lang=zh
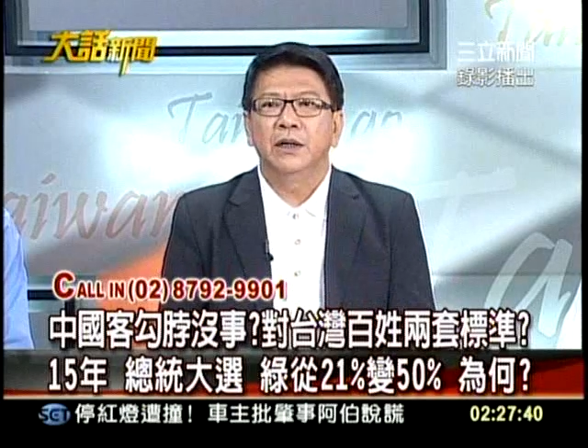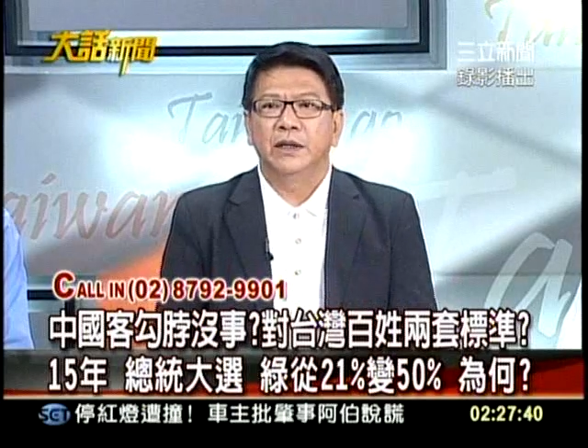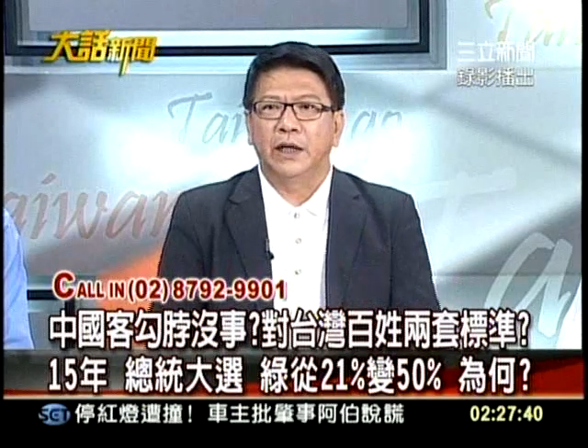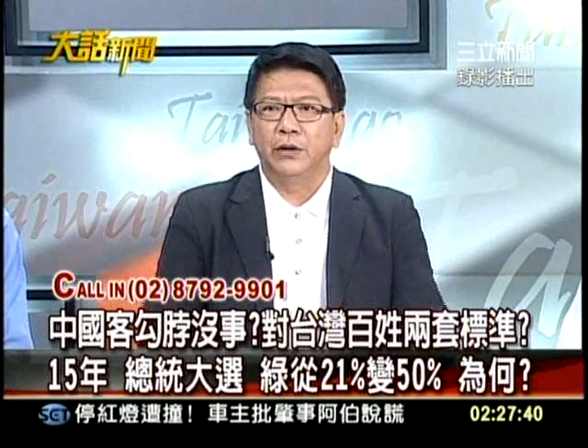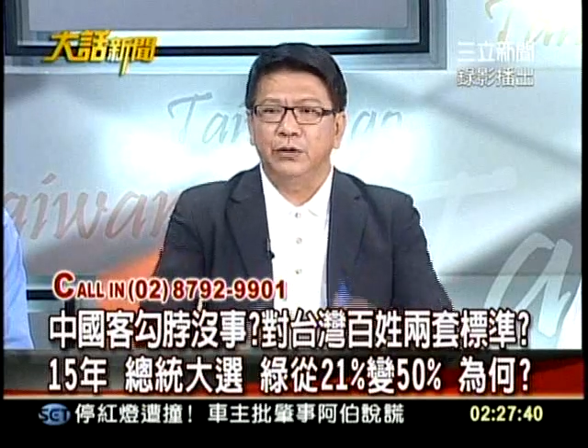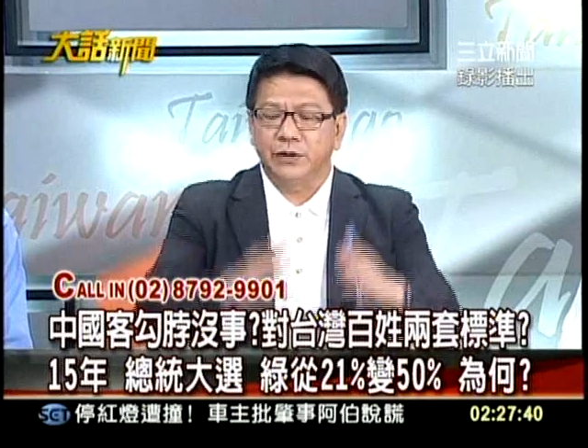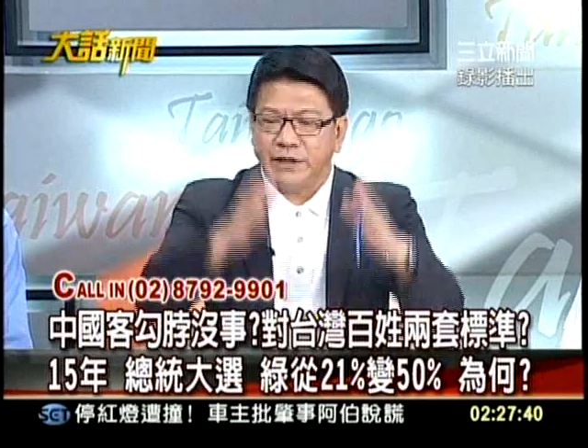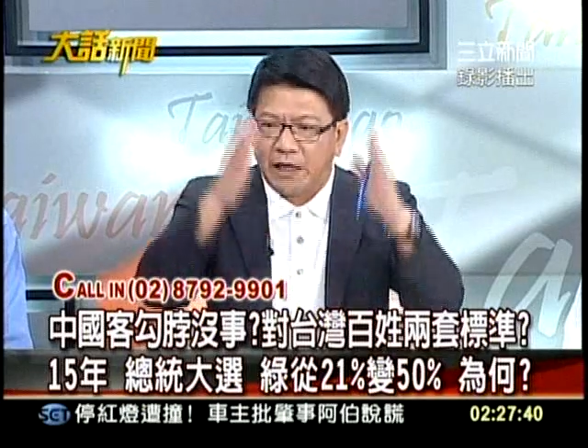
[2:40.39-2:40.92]

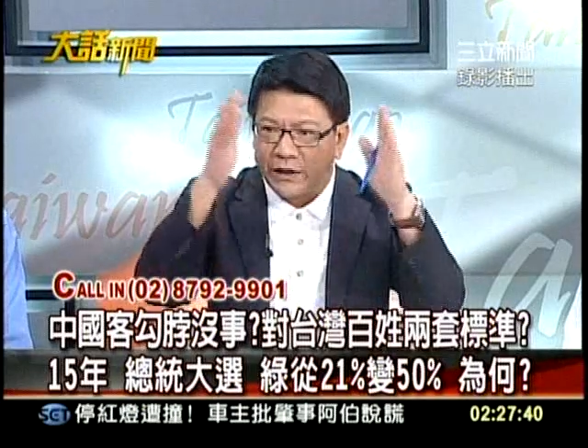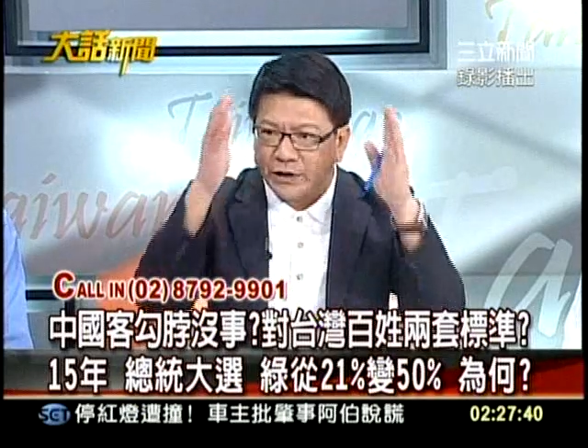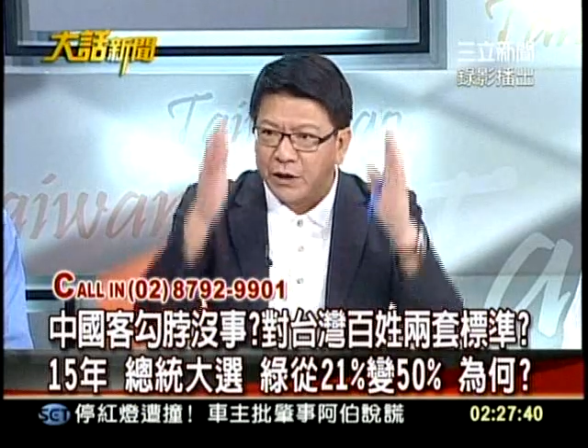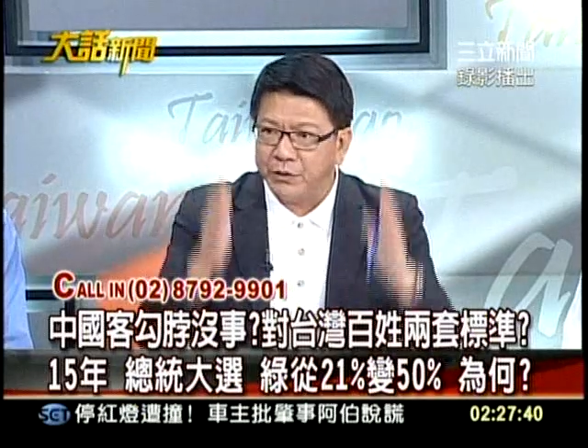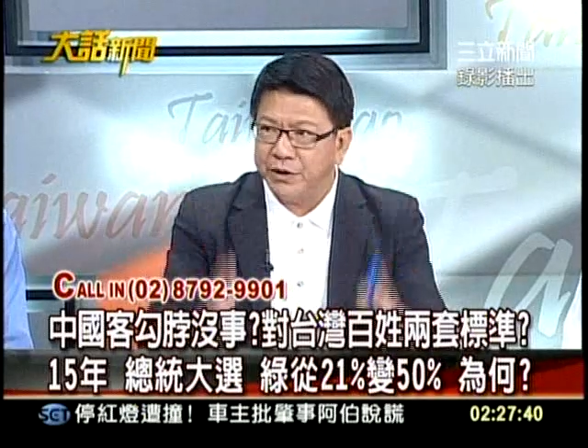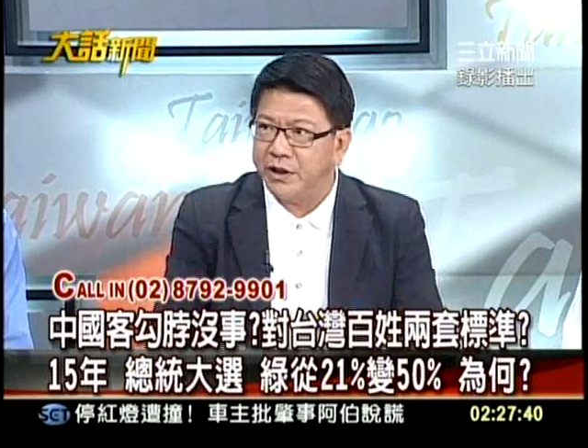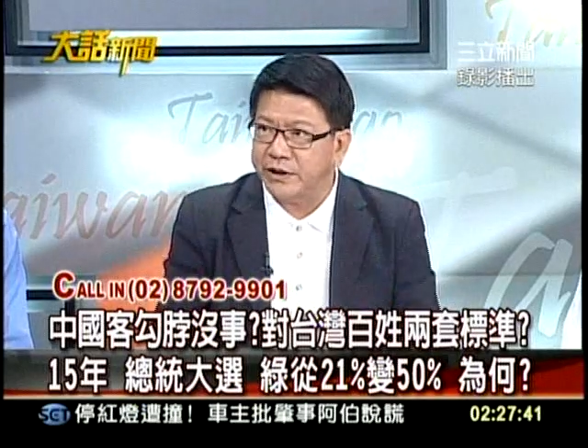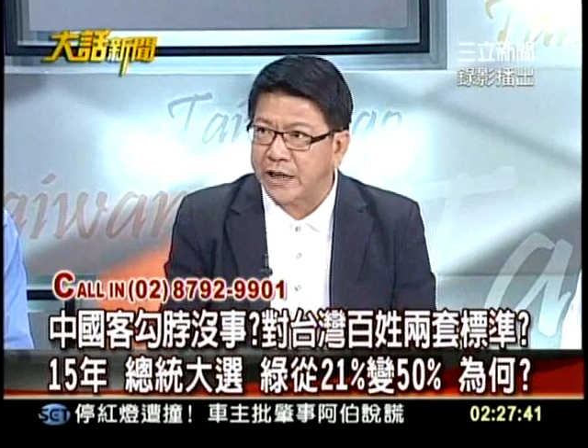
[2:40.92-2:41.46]
然后假
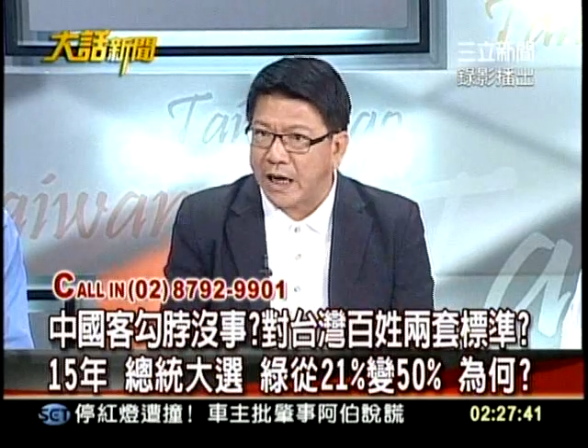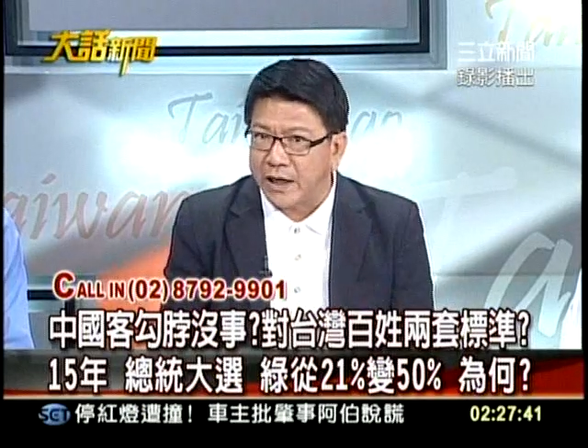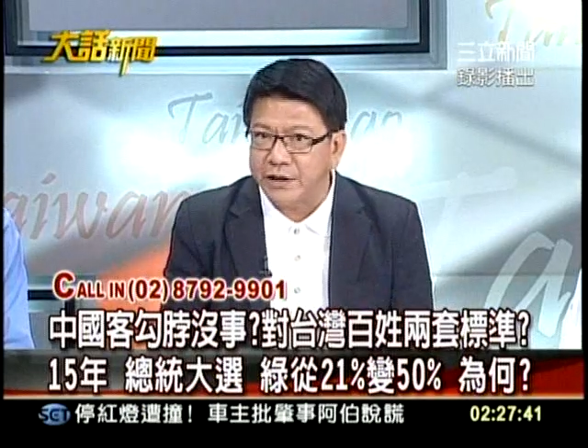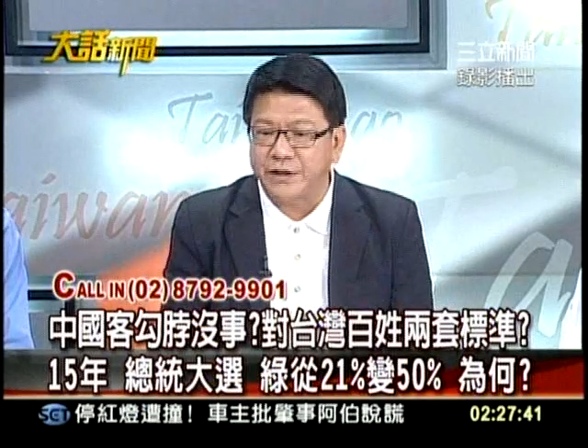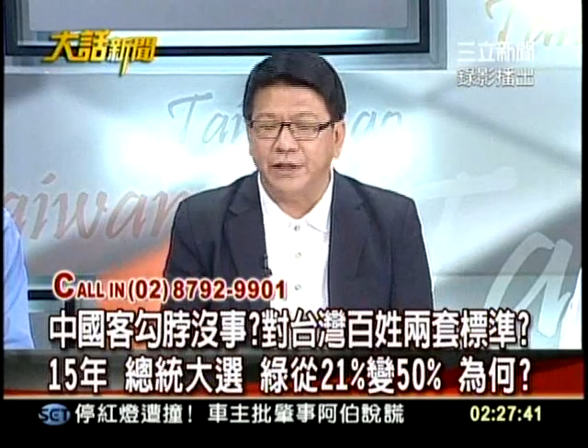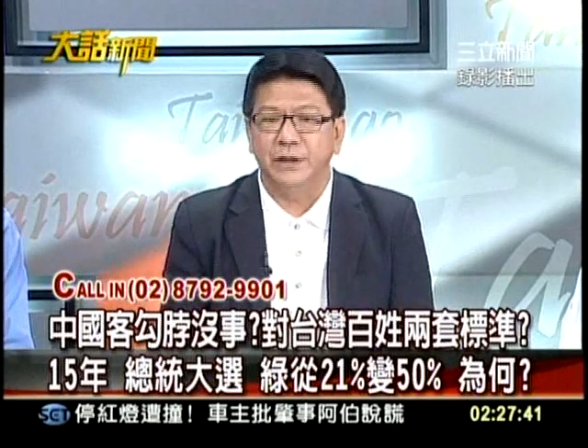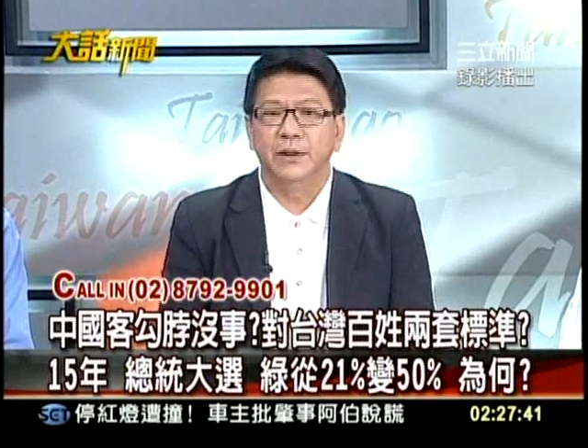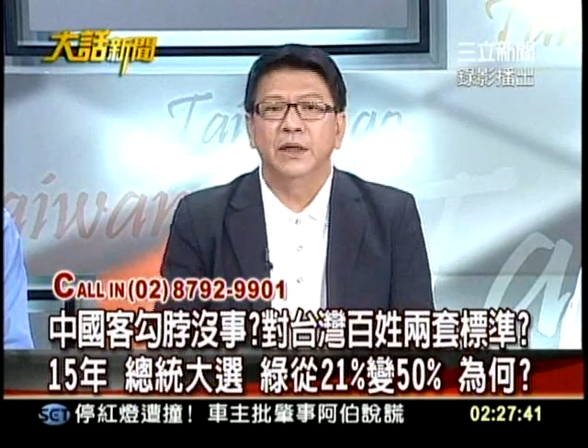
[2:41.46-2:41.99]
造一个场
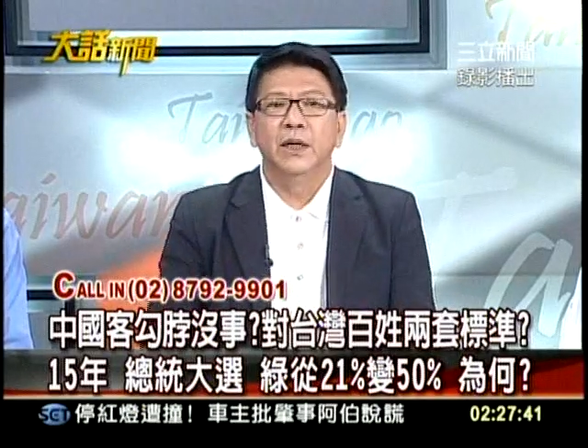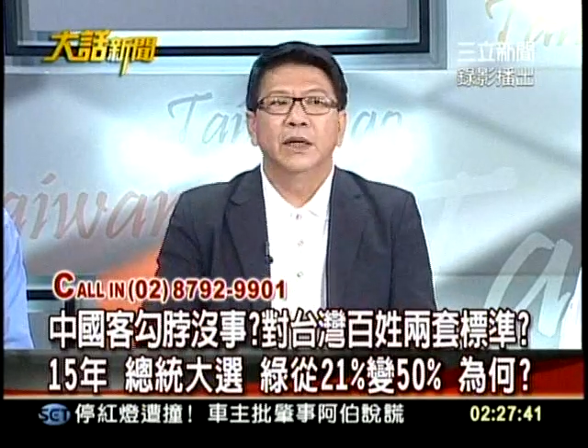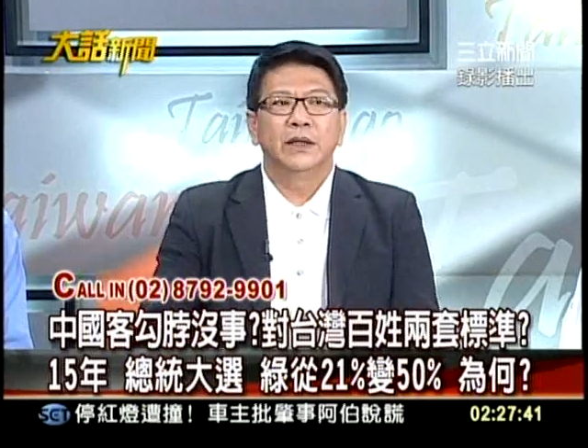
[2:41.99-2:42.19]
景，